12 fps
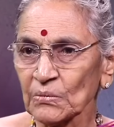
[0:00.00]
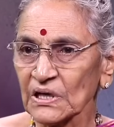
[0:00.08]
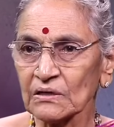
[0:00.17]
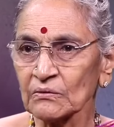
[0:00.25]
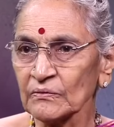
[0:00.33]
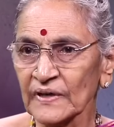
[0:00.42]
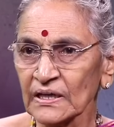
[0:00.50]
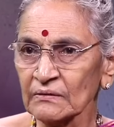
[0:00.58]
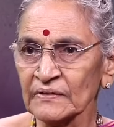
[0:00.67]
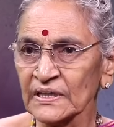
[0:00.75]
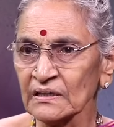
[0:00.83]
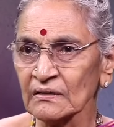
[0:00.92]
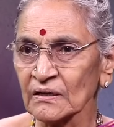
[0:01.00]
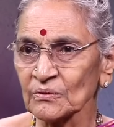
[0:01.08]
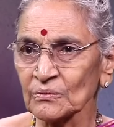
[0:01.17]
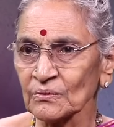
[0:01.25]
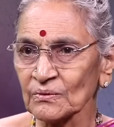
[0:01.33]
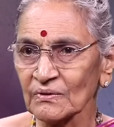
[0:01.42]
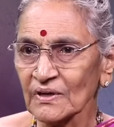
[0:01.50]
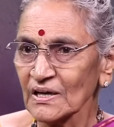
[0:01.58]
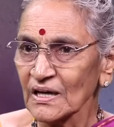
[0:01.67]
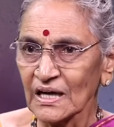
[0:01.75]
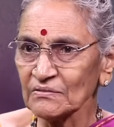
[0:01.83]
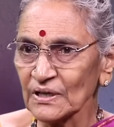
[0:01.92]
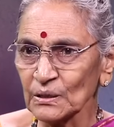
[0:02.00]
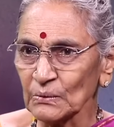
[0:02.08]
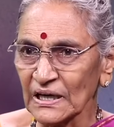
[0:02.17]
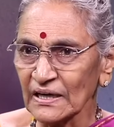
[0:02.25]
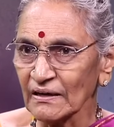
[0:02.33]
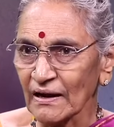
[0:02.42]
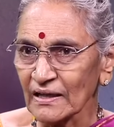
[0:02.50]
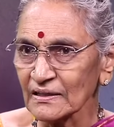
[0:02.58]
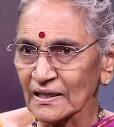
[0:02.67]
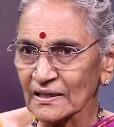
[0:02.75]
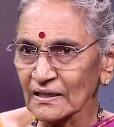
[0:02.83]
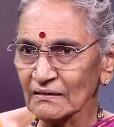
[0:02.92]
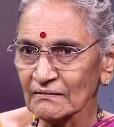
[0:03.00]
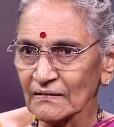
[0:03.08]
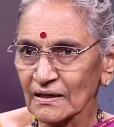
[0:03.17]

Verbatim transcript: మనకి వేలు విరిగింది అనుకో ఆ వేలు మళ్ళీ రాదు కదా